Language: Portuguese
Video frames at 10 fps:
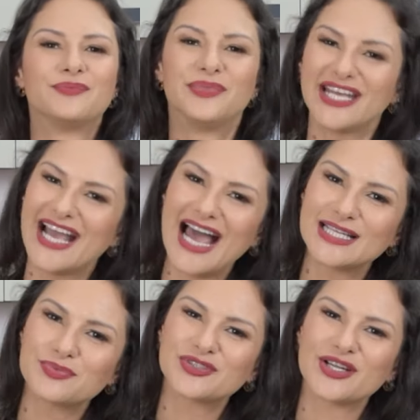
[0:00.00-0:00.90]

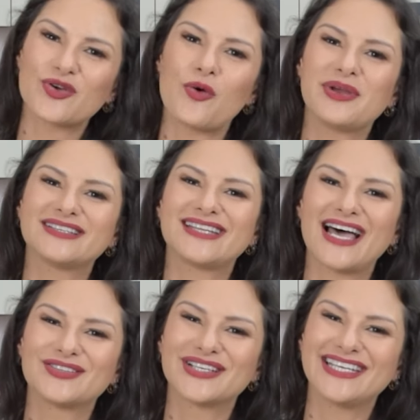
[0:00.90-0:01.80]
Obrigada por ter
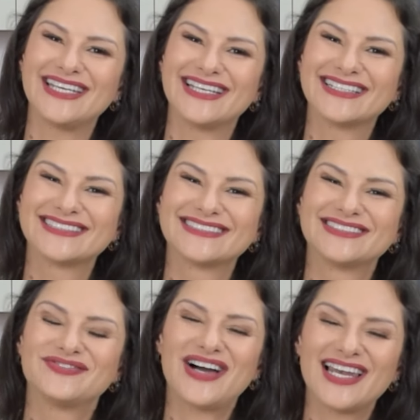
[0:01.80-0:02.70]
comentado Valeu, aqui. Valeu,
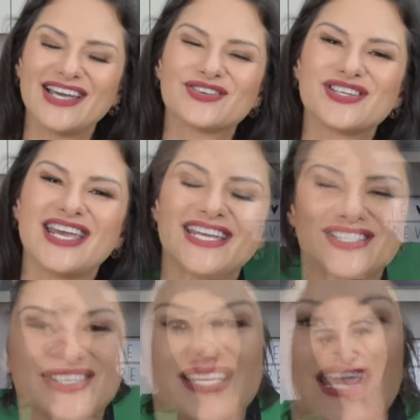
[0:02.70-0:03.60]
gente. Valeu,
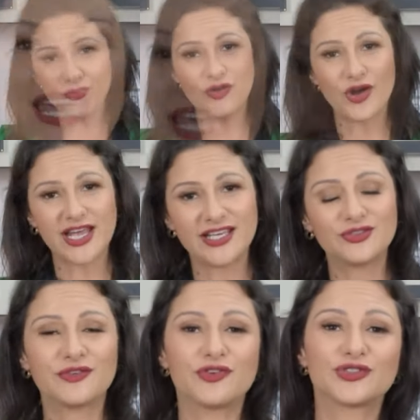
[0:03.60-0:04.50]
gente. Eu vou
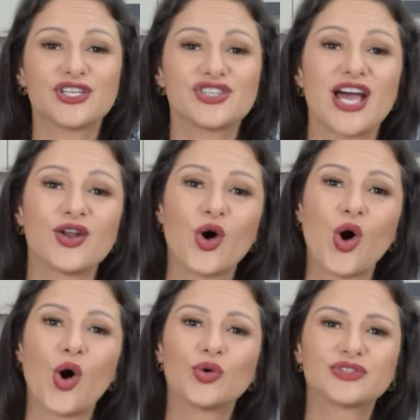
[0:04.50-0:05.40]
indo e vou deixar
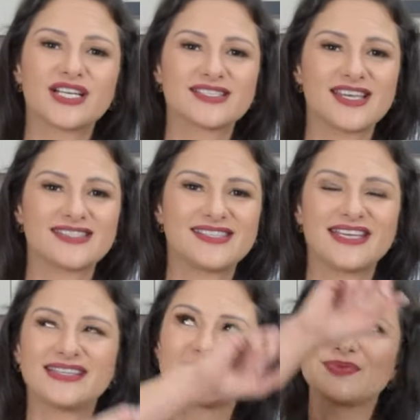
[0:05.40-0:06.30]
outras
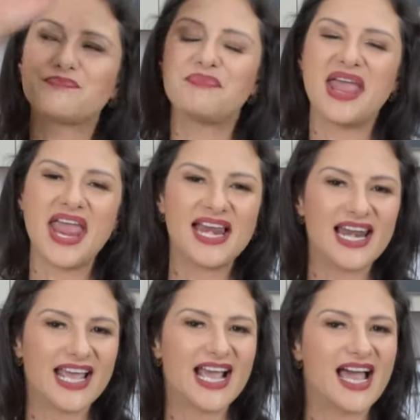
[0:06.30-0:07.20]
receitas bem
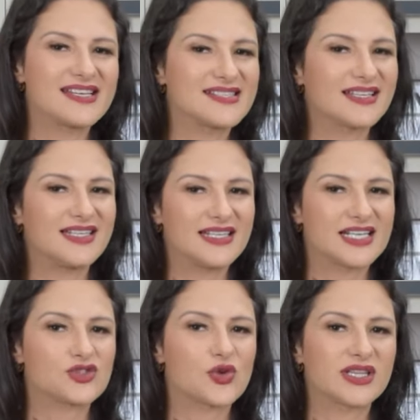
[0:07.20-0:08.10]
legais aqui
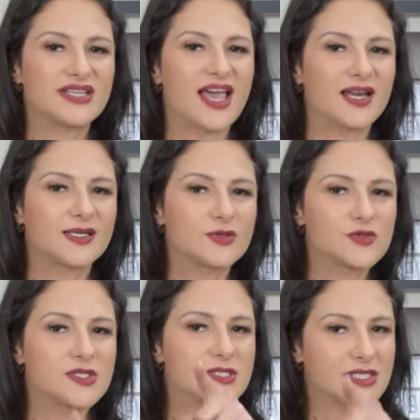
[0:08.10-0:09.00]
na sua tela. Não
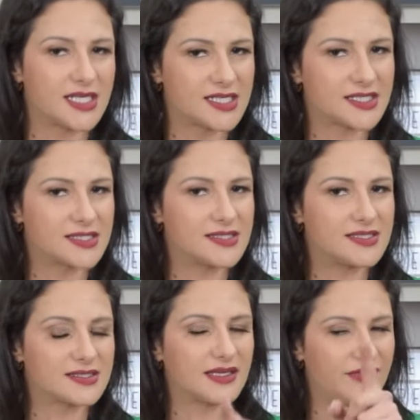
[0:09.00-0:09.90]
se esqueça de se
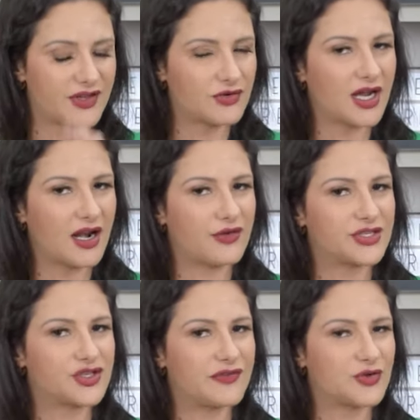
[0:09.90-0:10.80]
inscrever no canal e
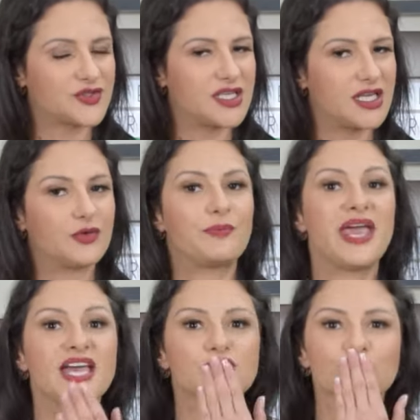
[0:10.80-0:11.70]
ativar o sininho.
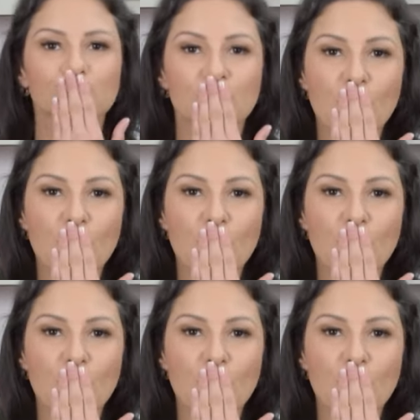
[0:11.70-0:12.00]
Beijo.